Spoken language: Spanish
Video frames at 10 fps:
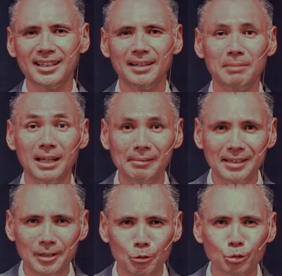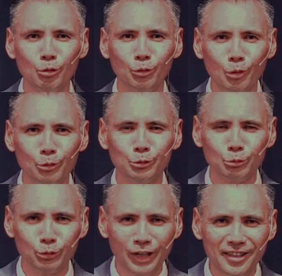la palabra de Dios con todos
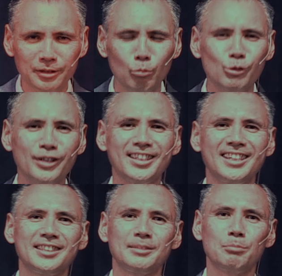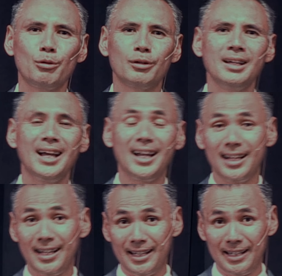ustedes. Muchas gracias por
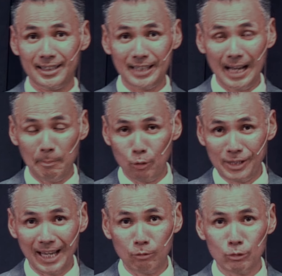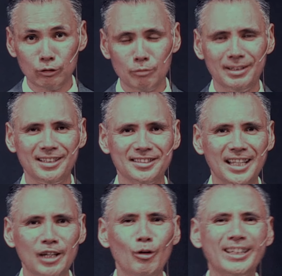apoyar nuestro
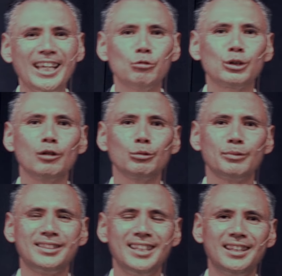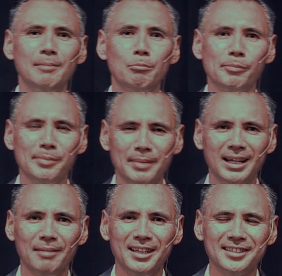ministerio, aquellos que nos visitan por
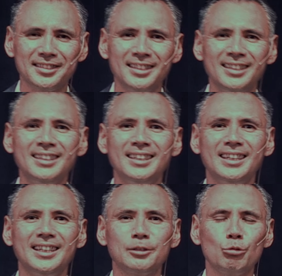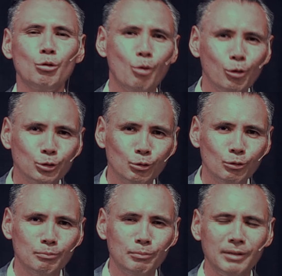primera vez. Es un gozo,
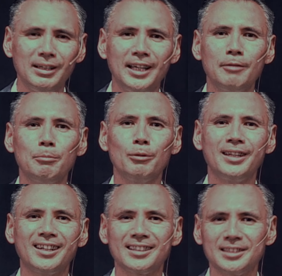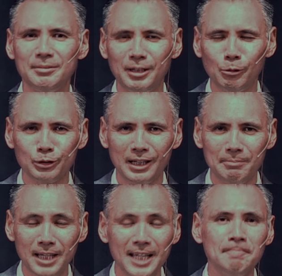un privilegio poder recibirlos
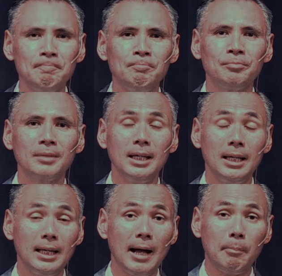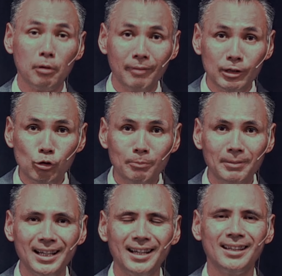también. Y aprovecho
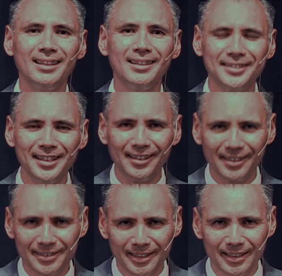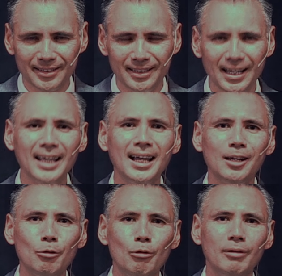para decirles que si hay
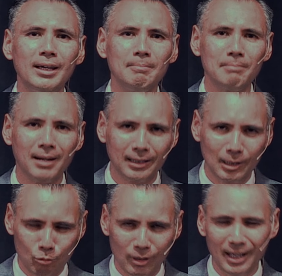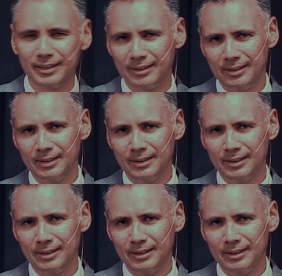algo en particular